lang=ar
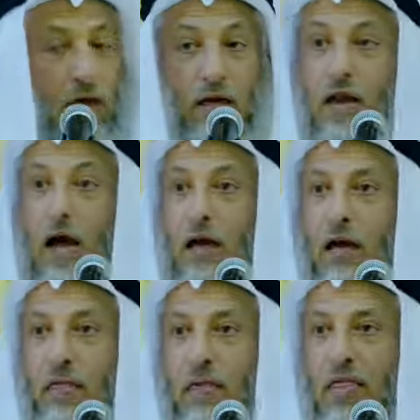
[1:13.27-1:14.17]

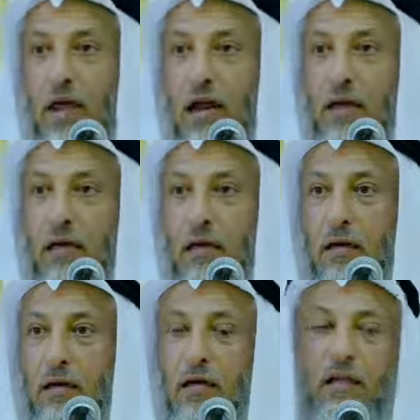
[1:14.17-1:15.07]
النقل مثلا
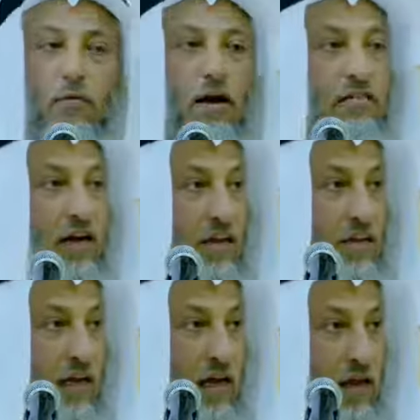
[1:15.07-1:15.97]
يتواصل
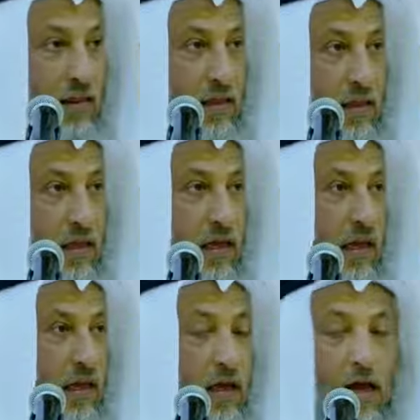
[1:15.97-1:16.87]
عن طريق هذه
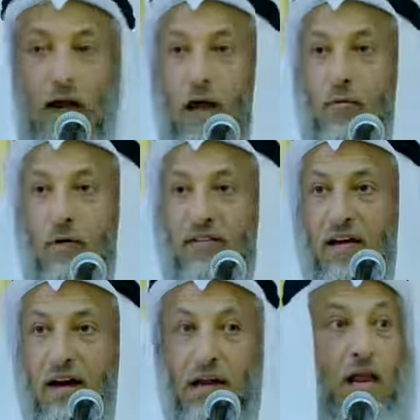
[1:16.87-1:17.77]

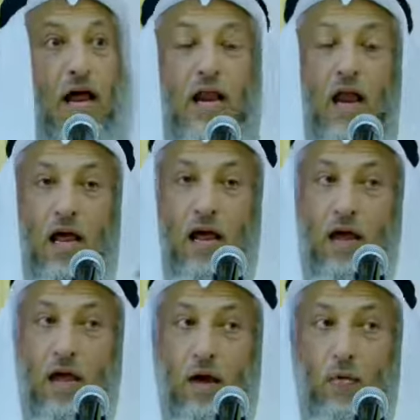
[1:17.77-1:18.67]
الوسائل
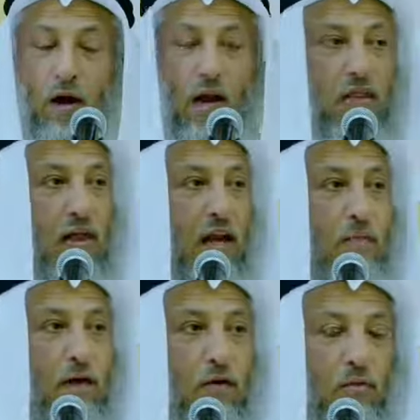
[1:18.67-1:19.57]
وغير
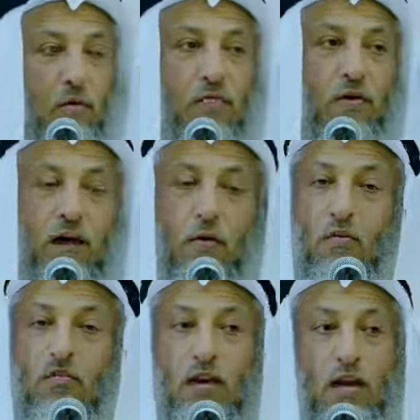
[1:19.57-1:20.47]
ذلك من الامور فهي
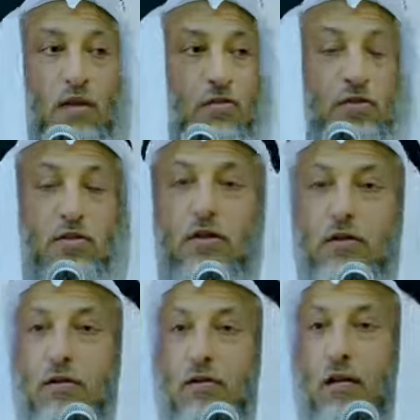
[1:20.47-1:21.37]
وسيله
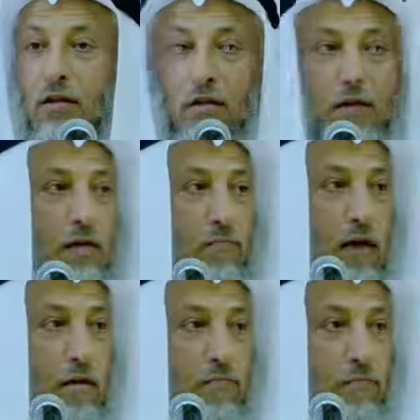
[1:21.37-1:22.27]
جدا جدا
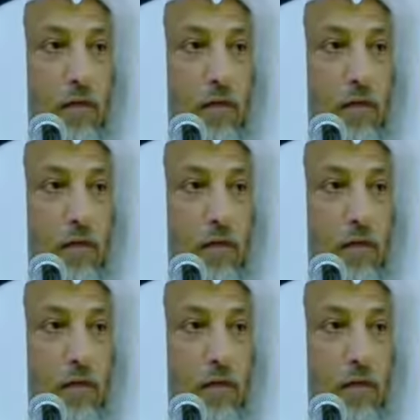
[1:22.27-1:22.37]
طيبه